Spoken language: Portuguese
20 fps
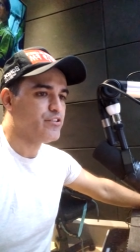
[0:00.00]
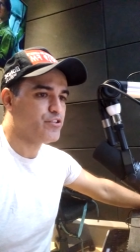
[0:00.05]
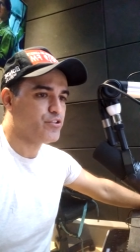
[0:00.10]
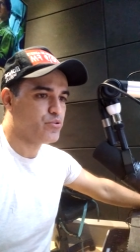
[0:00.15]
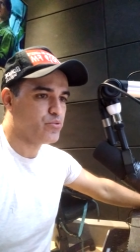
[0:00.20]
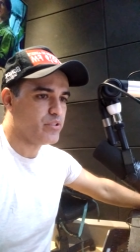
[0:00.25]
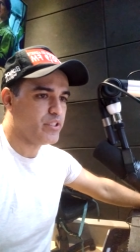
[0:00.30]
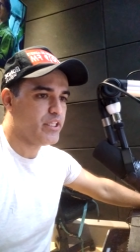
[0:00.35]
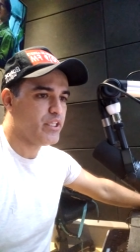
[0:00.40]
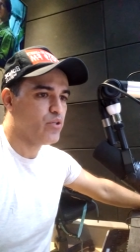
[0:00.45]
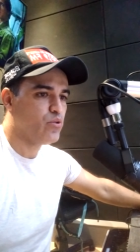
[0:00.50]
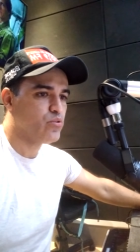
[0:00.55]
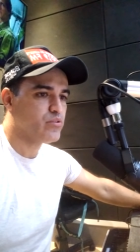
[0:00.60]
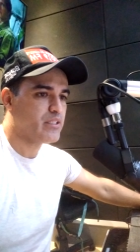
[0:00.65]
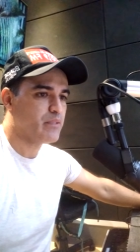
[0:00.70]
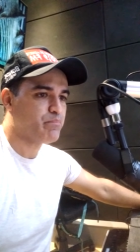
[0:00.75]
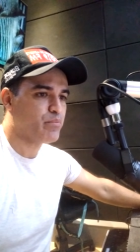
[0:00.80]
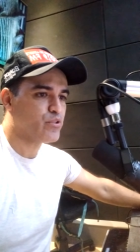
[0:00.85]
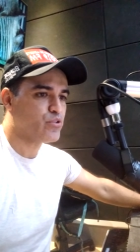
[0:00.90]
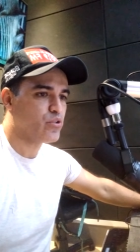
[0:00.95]
Juninho,
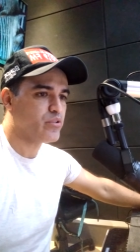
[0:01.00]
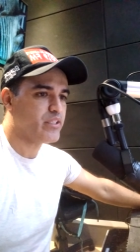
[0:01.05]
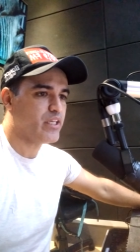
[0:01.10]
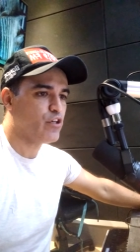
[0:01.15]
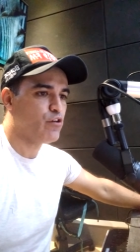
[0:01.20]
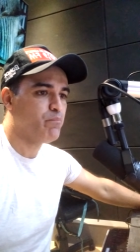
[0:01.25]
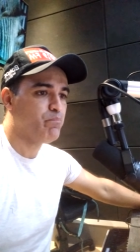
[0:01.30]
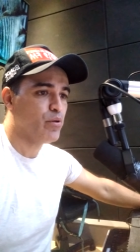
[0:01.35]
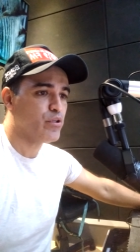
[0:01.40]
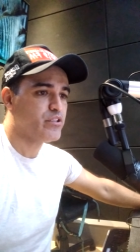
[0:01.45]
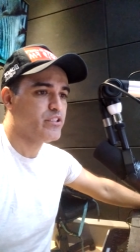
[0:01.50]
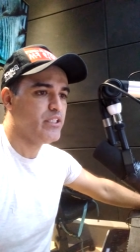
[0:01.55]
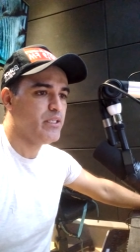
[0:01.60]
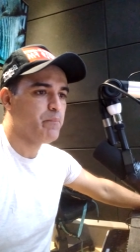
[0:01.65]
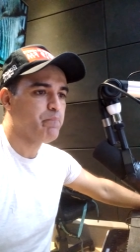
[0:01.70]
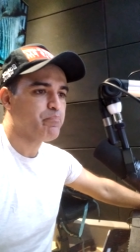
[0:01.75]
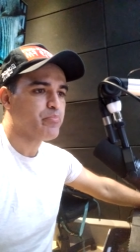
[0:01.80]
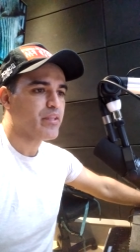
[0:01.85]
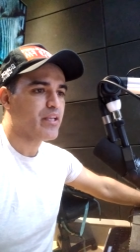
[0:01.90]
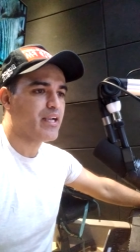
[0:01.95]
depois Rodrigo
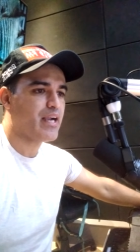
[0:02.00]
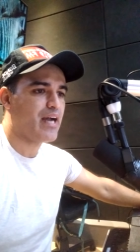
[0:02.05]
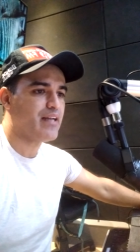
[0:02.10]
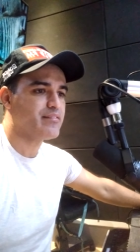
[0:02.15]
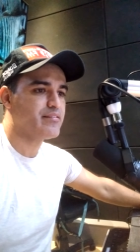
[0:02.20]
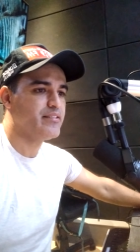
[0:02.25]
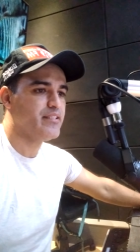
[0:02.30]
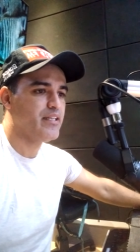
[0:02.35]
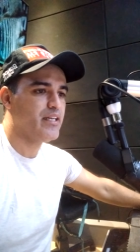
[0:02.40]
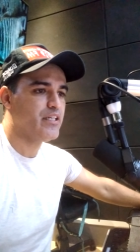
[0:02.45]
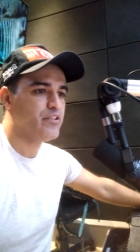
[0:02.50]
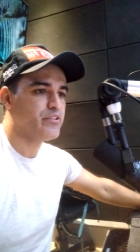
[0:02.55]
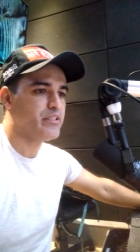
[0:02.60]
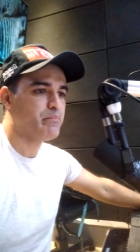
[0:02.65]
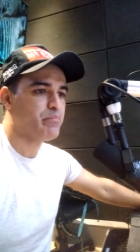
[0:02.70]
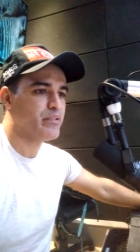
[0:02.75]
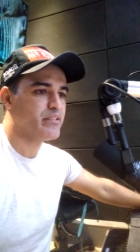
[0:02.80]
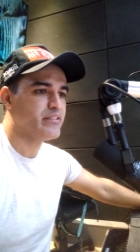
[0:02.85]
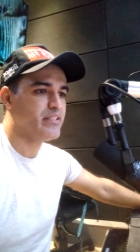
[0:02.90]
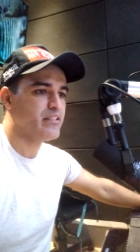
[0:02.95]
Poti Cassiano,
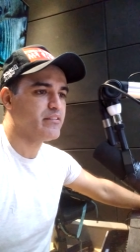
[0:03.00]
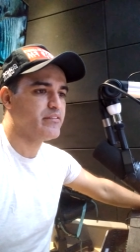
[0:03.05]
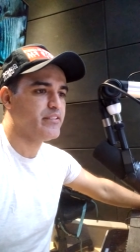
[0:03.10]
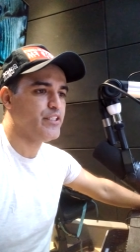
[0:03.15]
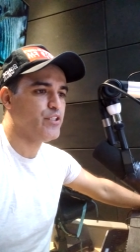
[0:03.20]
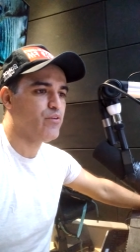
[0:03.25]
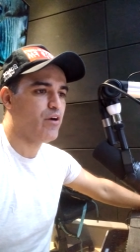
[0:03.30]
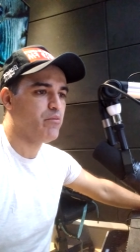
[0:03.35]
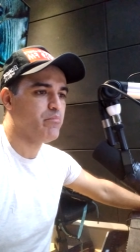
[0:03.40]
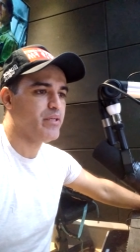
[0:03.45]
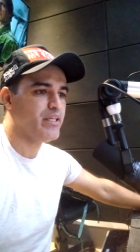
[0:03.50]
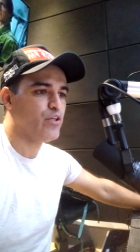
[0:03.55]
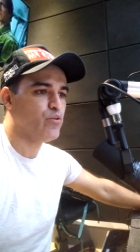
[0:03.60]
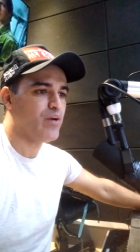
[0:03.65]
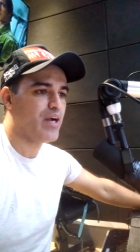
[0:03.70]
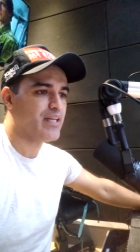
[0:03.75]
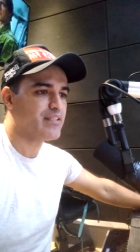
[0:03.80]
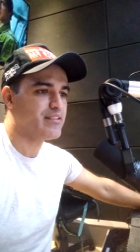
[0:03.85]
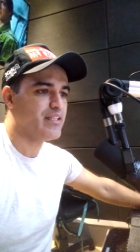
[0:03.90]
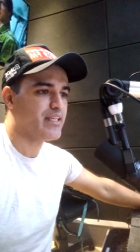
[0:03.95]
depois Dentinho, Almir
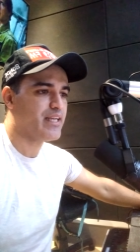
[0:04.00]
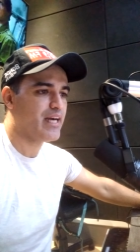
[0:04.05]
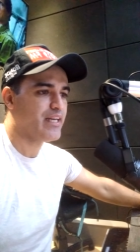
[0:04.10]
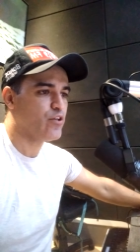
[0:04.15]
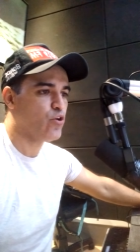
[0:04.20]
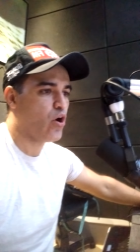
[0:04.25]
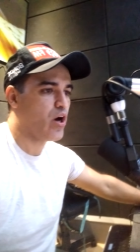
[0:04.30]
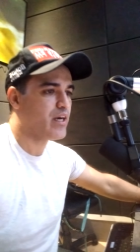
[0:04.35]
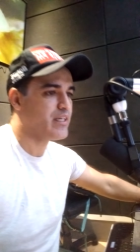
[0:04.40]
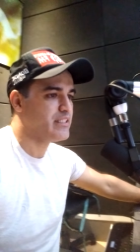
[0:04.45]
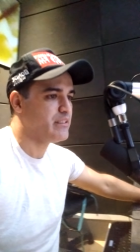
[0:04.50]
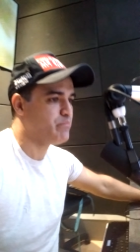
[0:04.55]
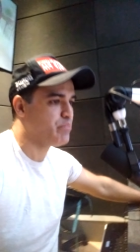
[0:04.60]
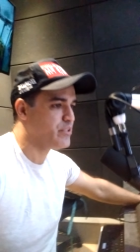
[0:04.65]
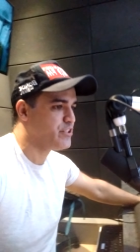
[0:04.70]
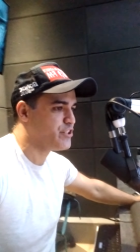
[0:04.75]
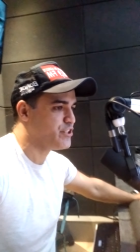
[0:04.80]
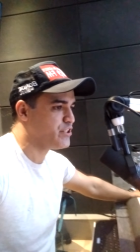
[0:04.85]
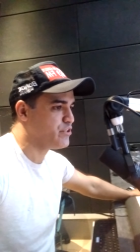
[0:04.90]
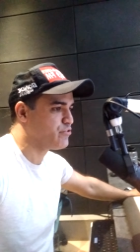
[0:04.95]
Wesley, Carioca,
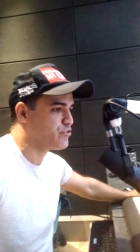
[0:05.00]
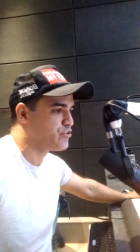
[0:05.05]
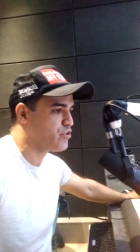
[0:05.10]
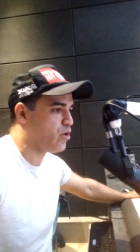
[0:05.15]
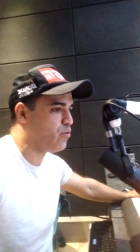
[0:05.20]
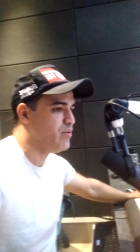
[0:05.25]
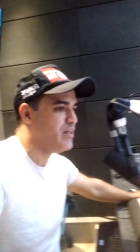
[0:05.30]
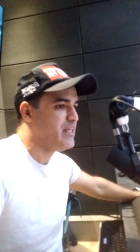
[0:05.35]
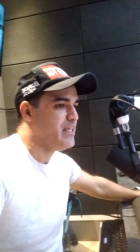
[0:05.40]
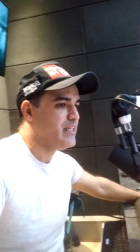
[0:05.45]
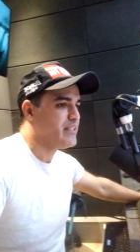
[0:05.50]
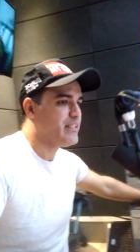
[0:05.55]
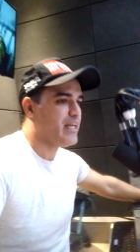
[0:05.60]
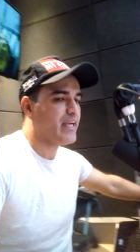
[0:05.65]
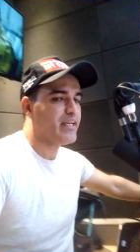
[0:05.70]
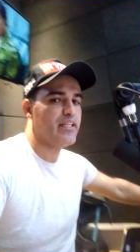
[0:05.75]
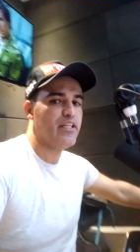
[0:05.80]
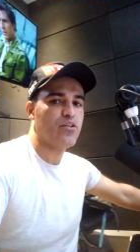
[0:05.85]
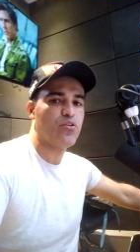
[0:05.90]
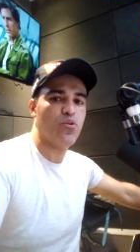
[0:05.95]
depois Gilson.
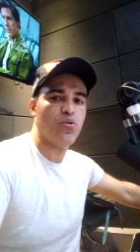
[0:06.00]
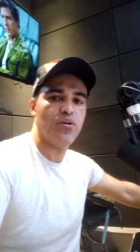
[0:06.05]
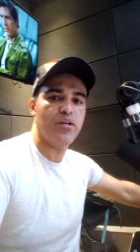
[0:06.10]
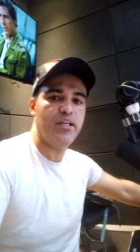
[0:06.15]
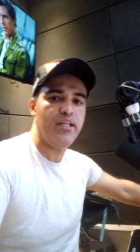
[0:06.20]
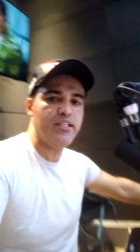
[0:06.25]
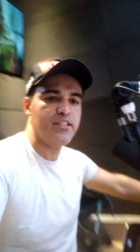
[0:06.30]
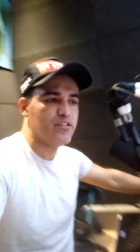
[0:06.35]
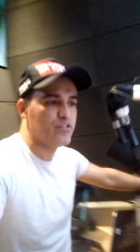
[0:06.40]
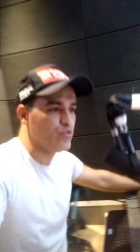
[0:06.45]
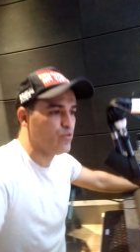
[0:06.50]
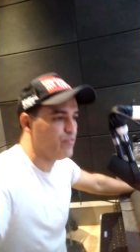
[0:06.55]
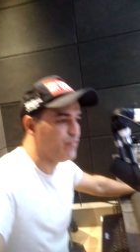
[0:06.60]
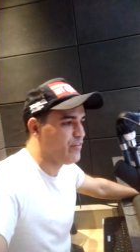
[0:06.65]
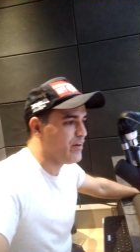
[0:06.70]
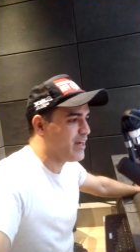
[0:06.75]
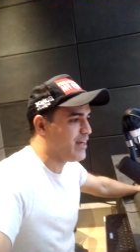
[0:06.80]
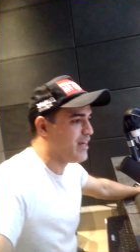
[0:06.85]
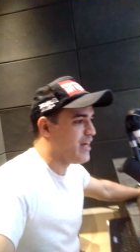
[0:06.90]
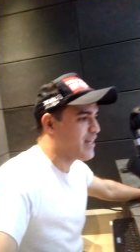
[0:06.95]
Técnico Índio
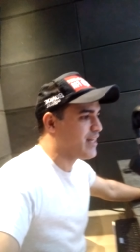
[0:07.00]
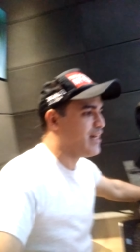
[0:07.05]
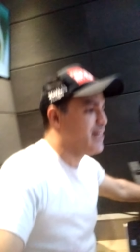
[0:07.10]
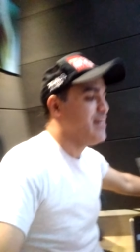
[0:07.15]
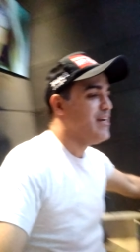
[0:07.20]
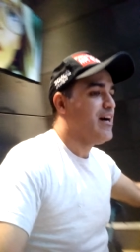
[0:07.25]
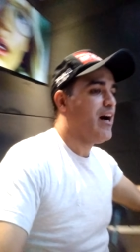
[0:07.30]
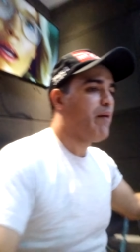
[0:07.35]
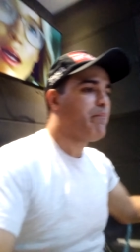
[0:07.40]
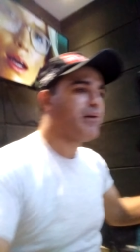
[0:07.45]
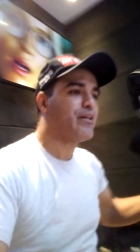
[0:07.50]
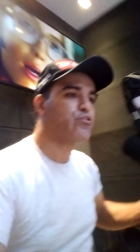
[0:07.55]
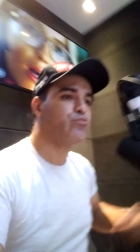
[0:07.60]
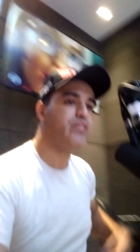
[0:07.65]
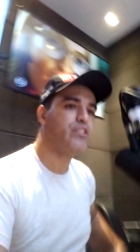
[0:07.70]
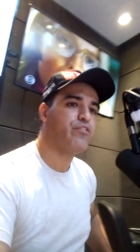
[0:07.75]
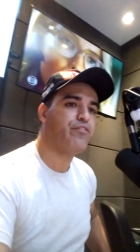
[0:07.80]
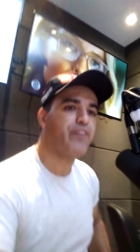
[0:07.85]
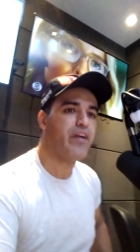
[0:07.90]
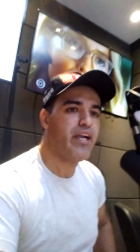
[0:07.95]
Ferreira. Rapaz, o
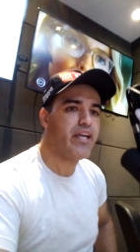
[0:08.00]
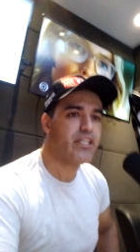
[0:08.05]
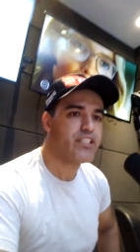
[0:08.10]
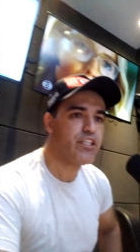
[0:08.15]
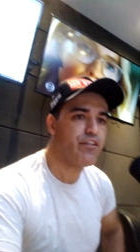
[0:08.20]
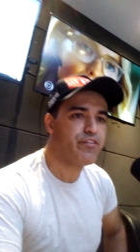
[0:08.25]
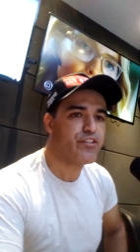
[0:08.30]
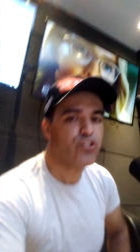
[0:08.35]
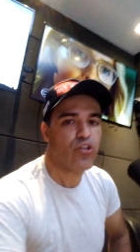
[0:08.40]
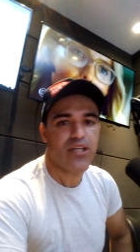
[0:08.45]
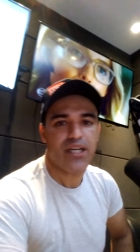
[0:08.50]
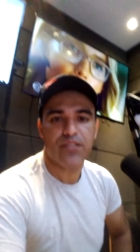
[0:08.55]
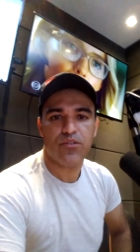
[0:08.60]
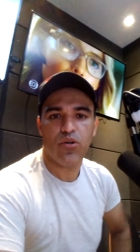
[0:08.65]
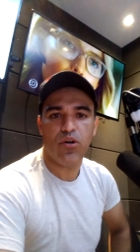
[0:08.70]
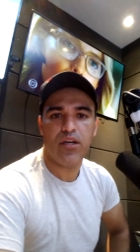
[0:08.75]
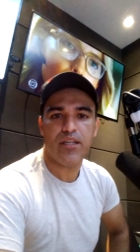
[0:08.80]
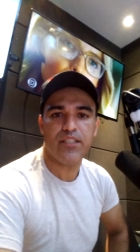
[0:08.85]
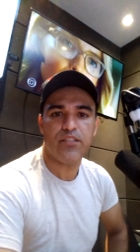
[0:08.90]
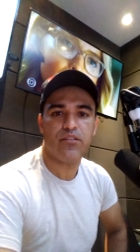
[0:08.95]
Índio Ferreira já foi
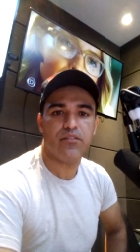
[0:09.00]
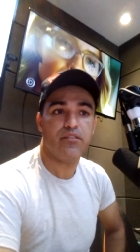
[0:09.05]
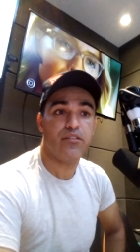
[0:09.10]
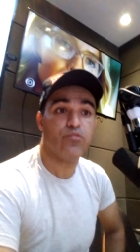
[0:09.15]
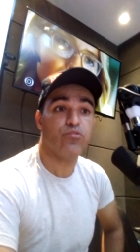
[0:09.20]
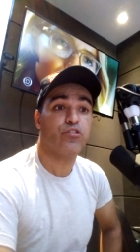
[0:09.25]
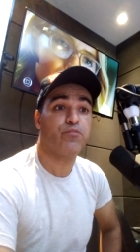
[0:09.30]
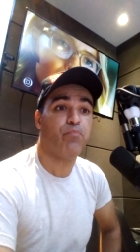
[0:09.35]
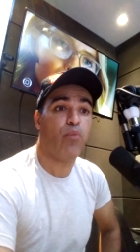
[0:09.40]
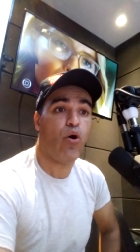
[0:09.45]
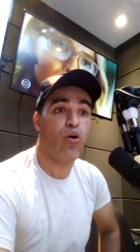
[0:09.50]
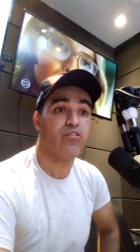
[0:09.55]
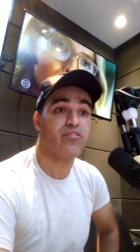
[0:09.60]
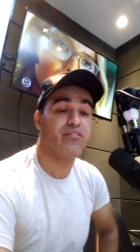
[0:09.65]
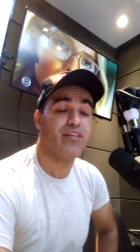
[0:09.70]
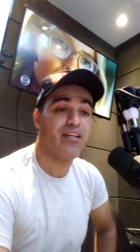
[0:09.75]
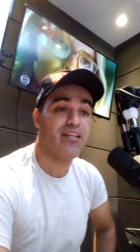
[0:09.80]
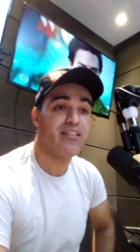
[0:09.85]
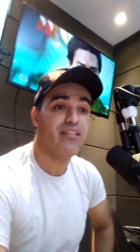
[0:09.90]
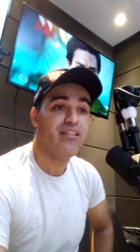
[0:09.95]
jogador e, e dos bons,
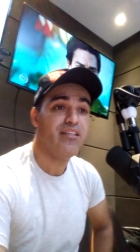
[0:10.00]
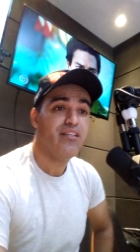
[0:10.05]
né?